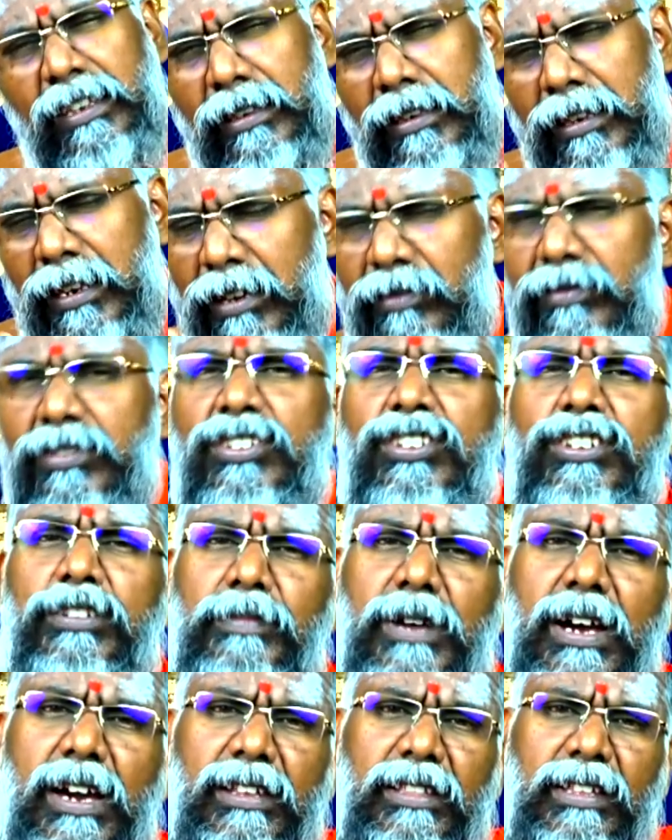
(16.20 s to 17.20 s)
என்ன
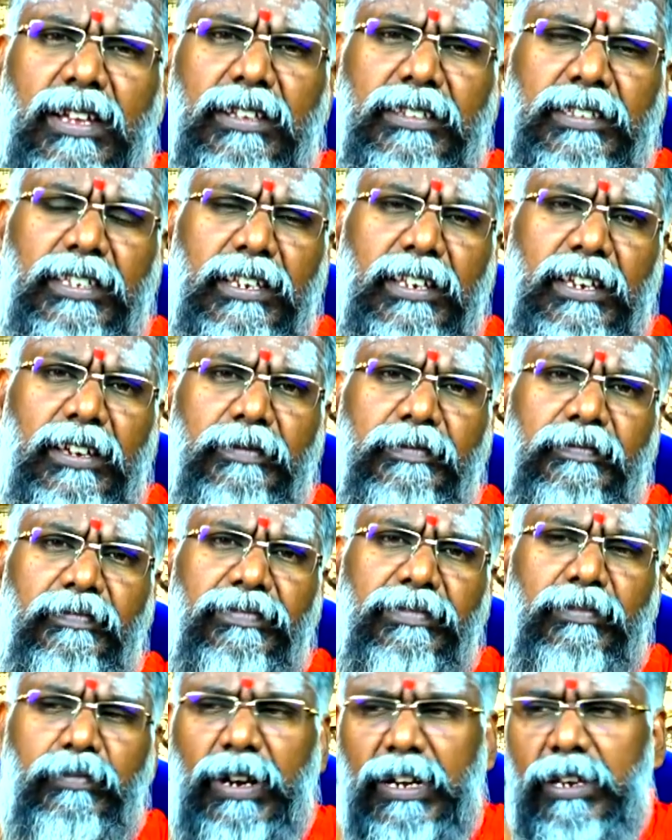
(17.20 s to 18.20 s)
விஷயமா இருந்தாலும் சரி
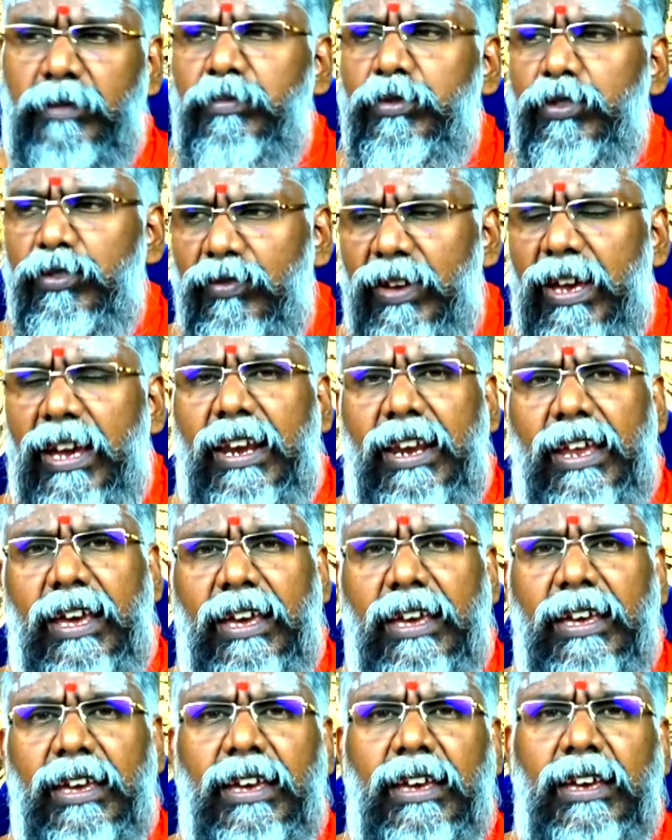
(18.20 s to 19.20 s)
படிப்பு வேலை
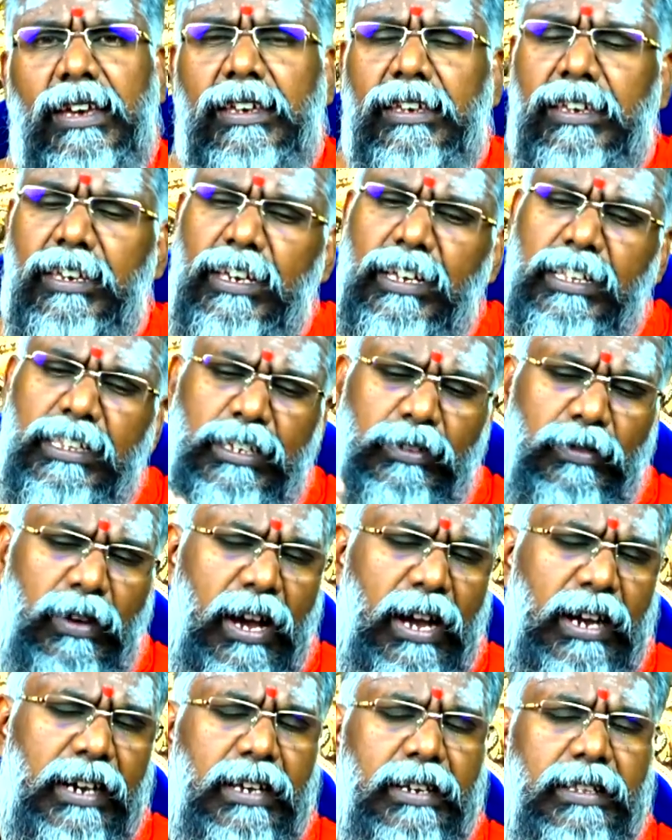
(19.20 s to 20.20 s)

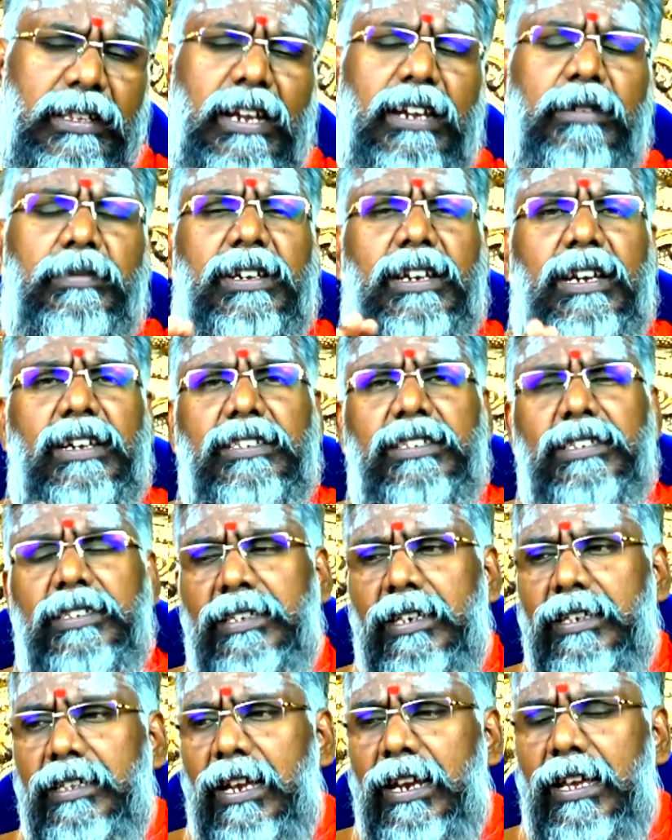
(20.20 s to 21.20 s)
எதுவாக இருந்தாலும் நம்ம நினச்சி
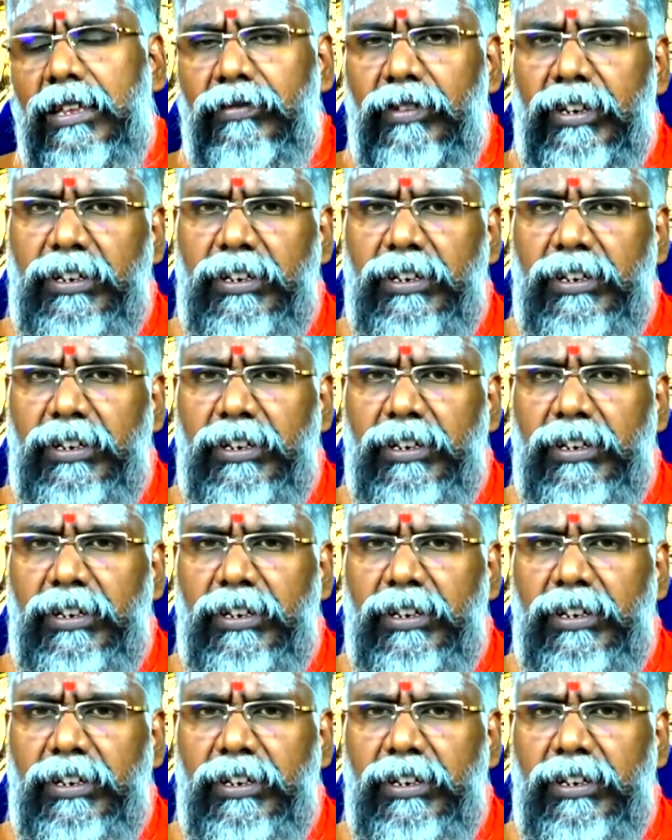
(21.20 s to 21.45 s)
செய்தால் அது